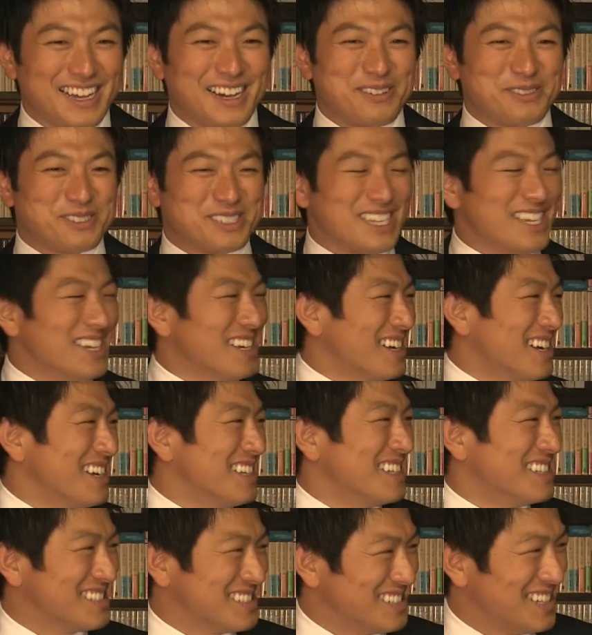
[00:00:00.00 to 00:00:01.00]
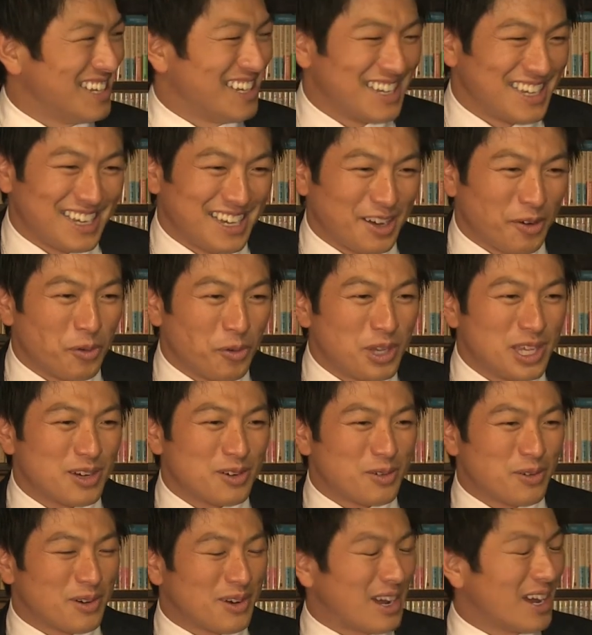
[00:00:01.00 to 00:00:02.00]
あの前回ですね、翻
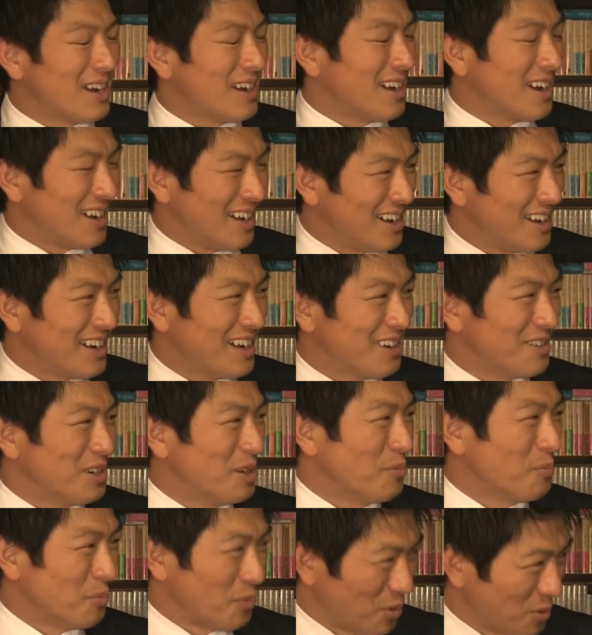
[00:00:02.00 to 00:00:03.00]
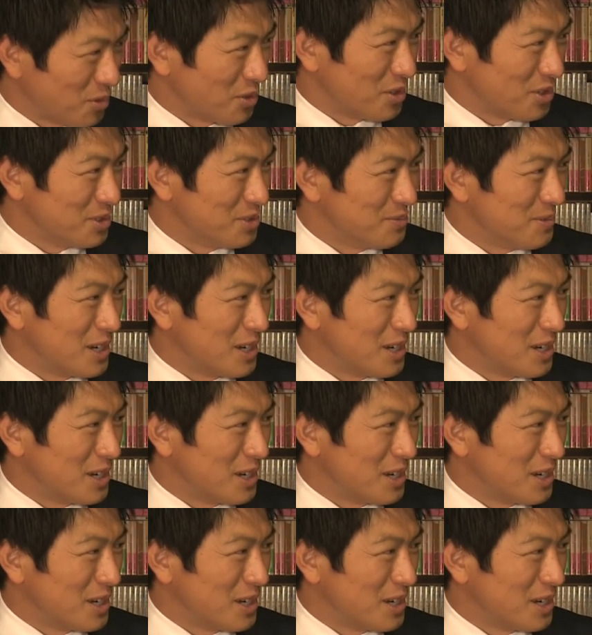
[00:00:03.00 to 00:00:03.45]
訳から考える日本とい